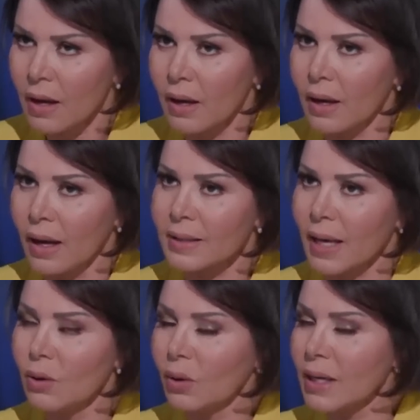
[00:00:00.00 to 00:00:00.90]
آه،
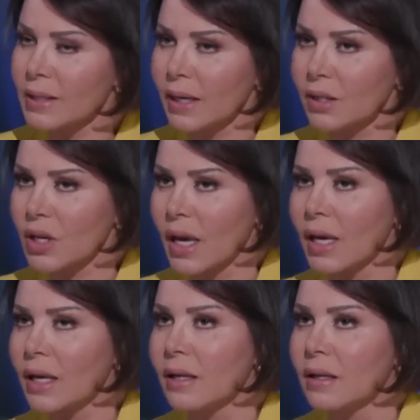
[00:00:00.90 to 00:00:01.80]
اسالك سيد
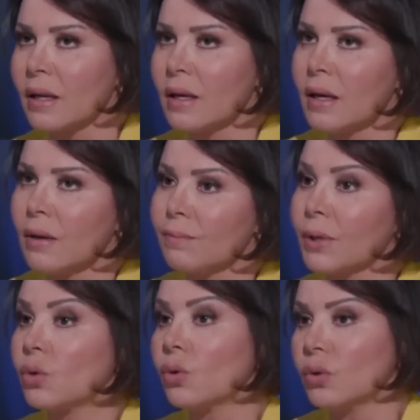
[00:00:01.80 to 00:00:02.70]
شاهين
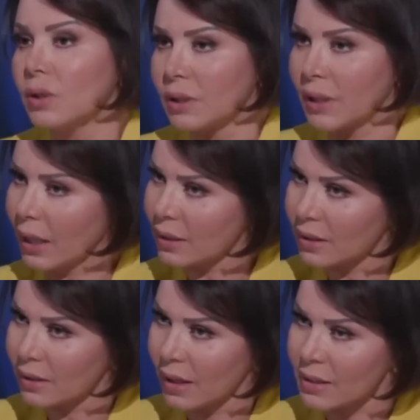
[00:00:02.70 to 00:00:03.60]
بدون
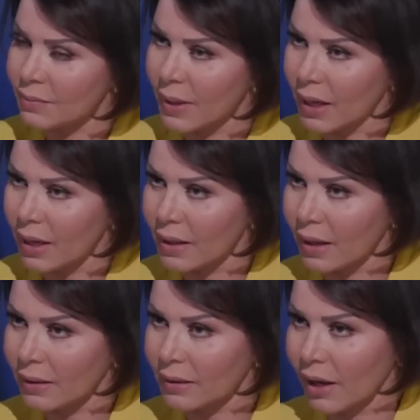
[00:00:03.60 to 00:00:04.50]
تحديد اسماء هذه
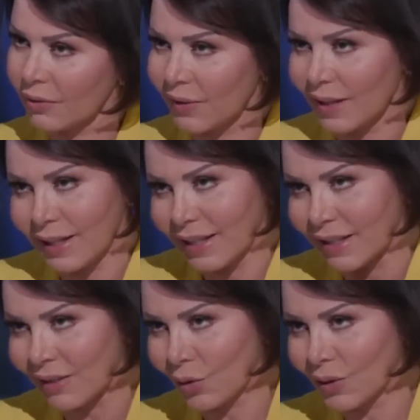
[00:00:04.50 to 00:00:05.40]
الاطراف
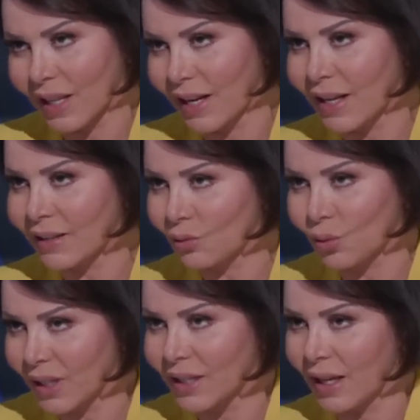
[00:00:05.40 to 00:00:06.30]
ان كنت لا
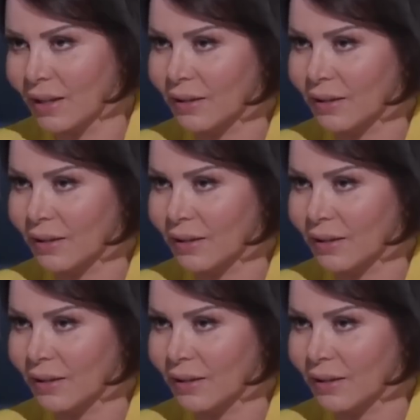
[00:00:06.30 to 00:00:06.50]
تريد